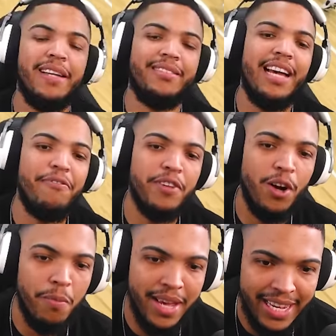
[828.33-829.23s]
passar
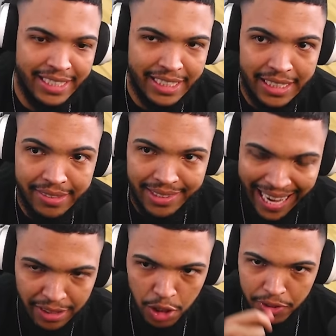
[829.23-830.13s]
finalmente.
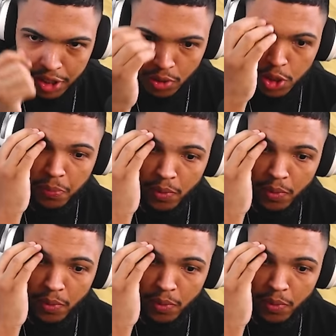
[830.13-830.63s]
Sai dos 22